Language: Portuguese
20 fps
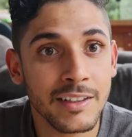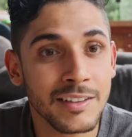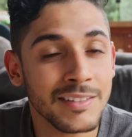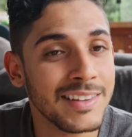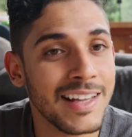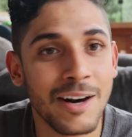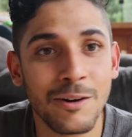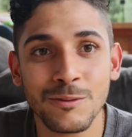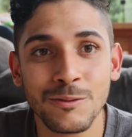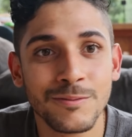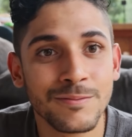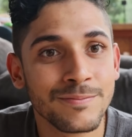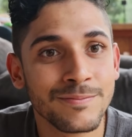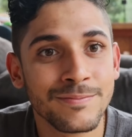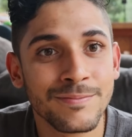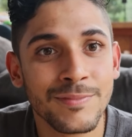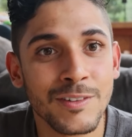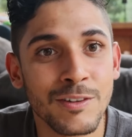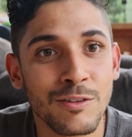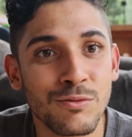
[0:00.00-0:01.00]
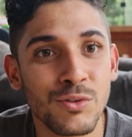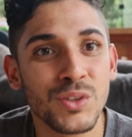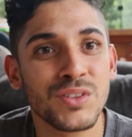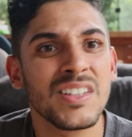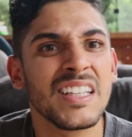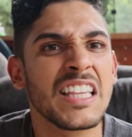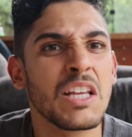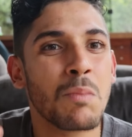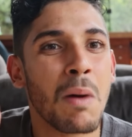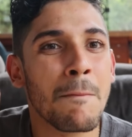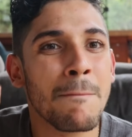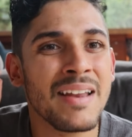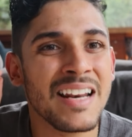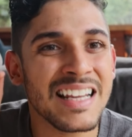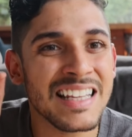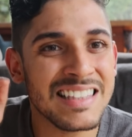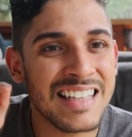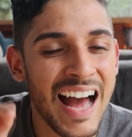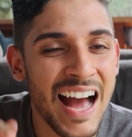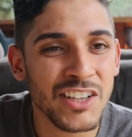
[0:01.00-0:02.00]
Não. Você tem uma
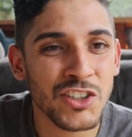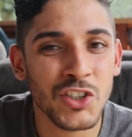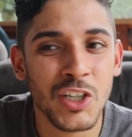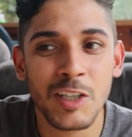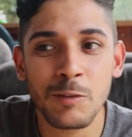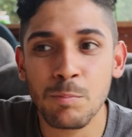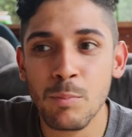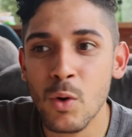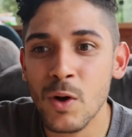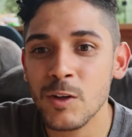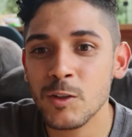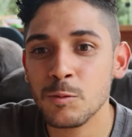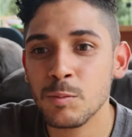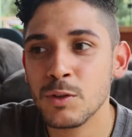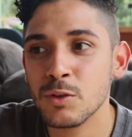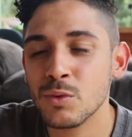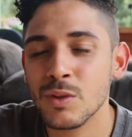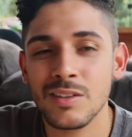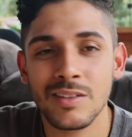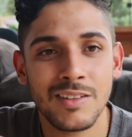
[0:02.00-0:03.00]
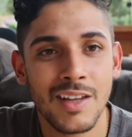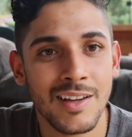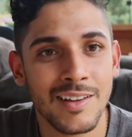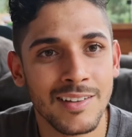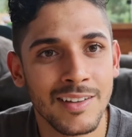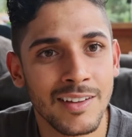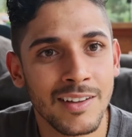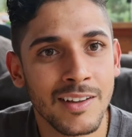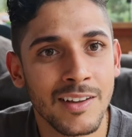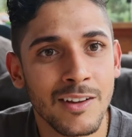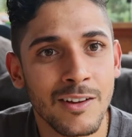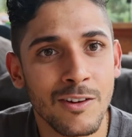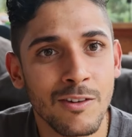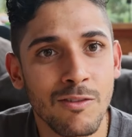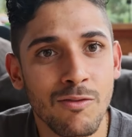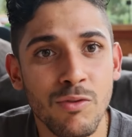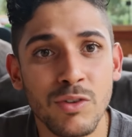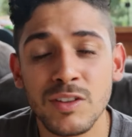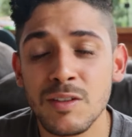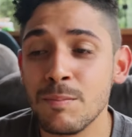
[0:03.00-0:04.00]
habilidade que poucas pessoas têm.
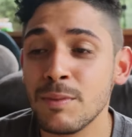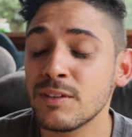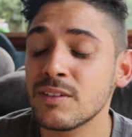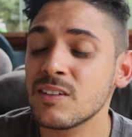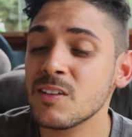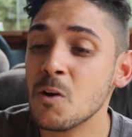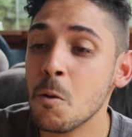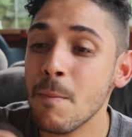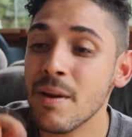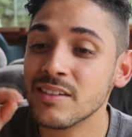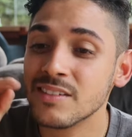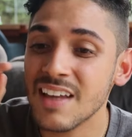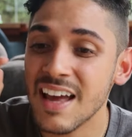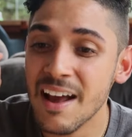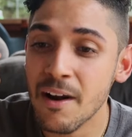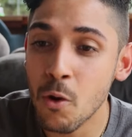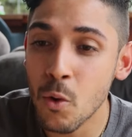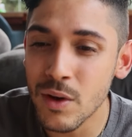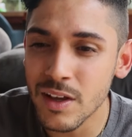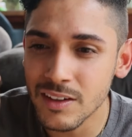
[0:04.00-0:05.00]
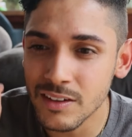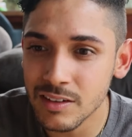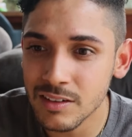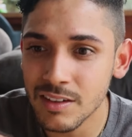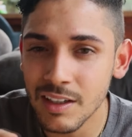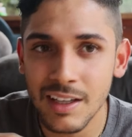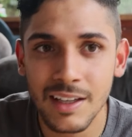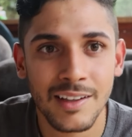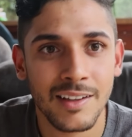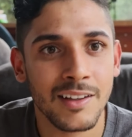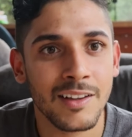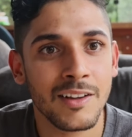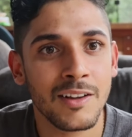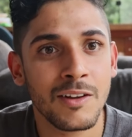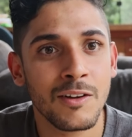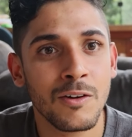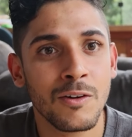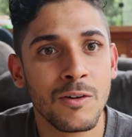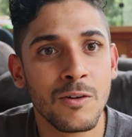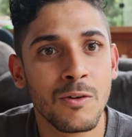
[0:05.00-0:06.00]
Você precisa começar a reconhecer
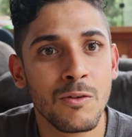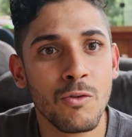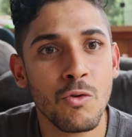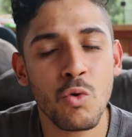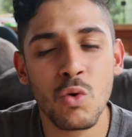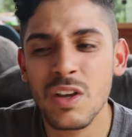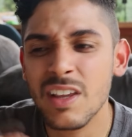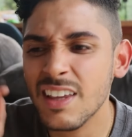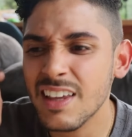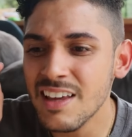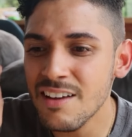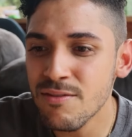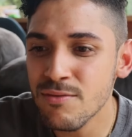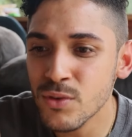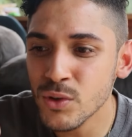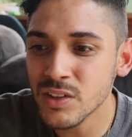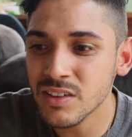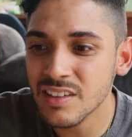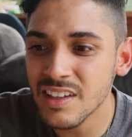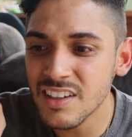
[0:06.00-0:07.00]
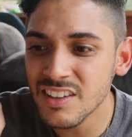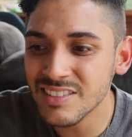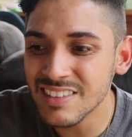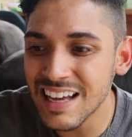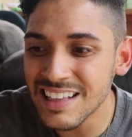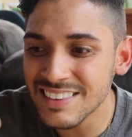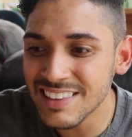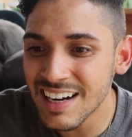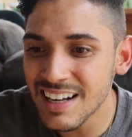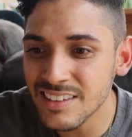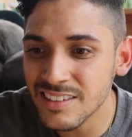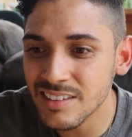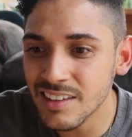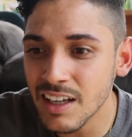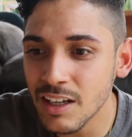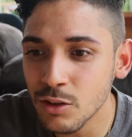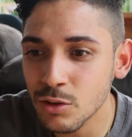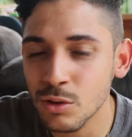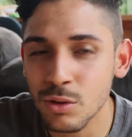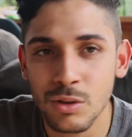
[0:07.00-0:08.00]
o que você está
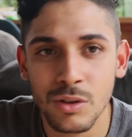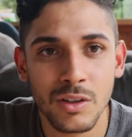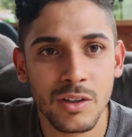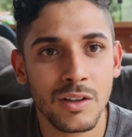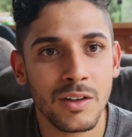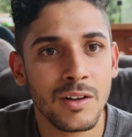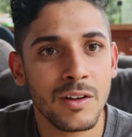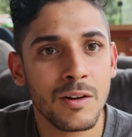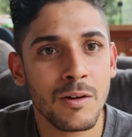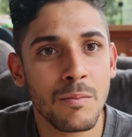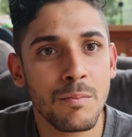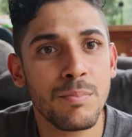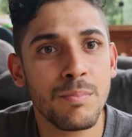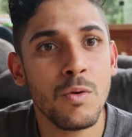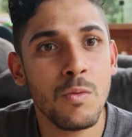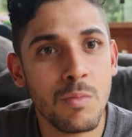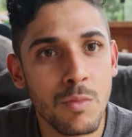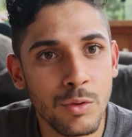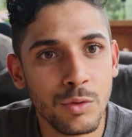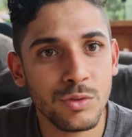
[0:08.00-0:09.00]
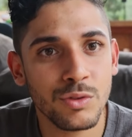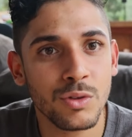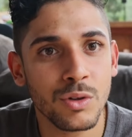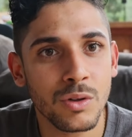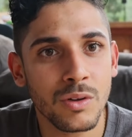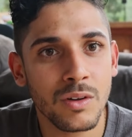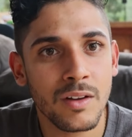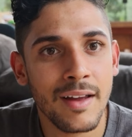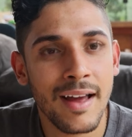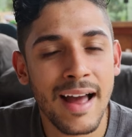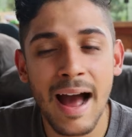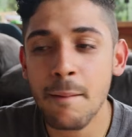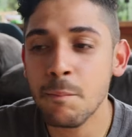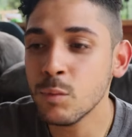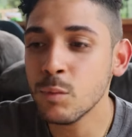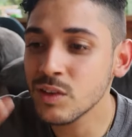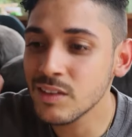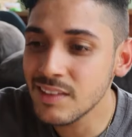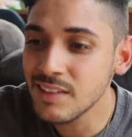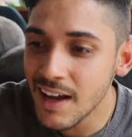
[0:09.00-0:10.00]
trazendo para o mundo a
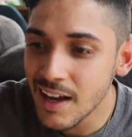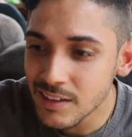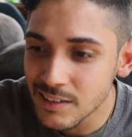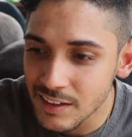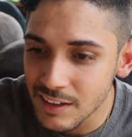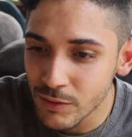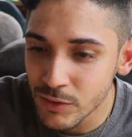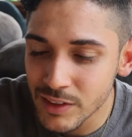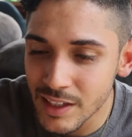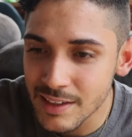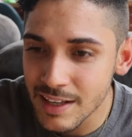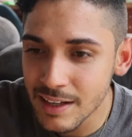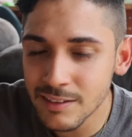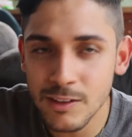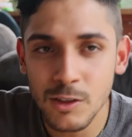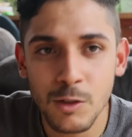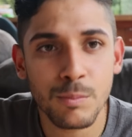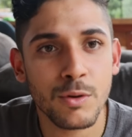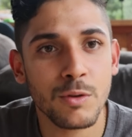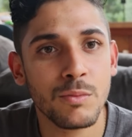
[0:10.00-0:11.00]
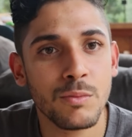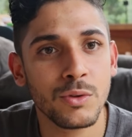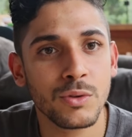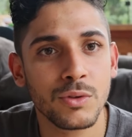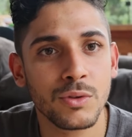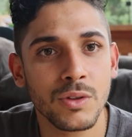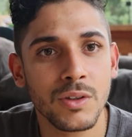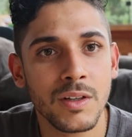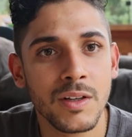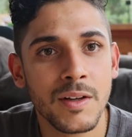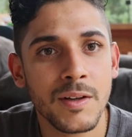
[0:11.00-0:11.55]
mudança que você está trazendo para o mundo.